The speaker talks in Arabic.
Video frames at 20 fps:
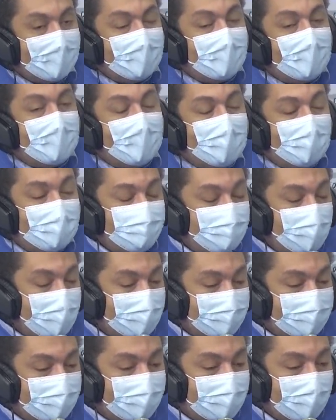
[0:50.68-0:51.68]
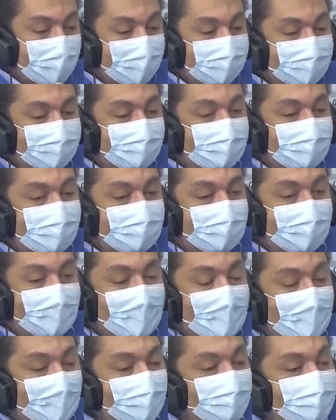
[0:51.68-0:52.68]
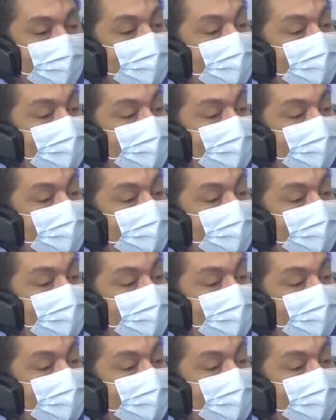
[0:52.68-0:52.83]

أهمية زادة تجي من